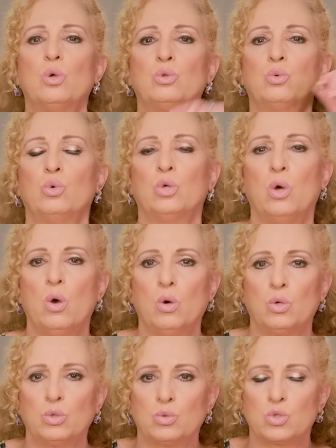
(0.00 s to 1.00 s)
con tu
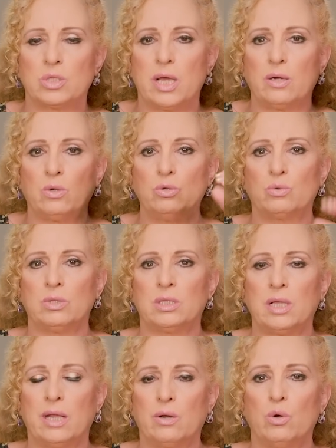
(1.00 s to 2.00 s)
yo, con tu ser, con tu
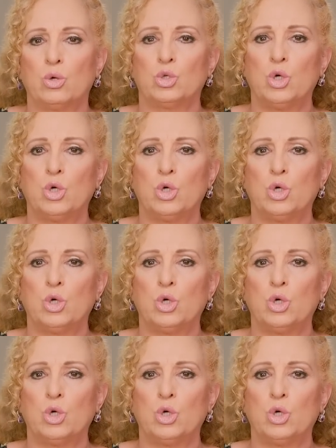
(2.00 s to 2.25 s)
interno.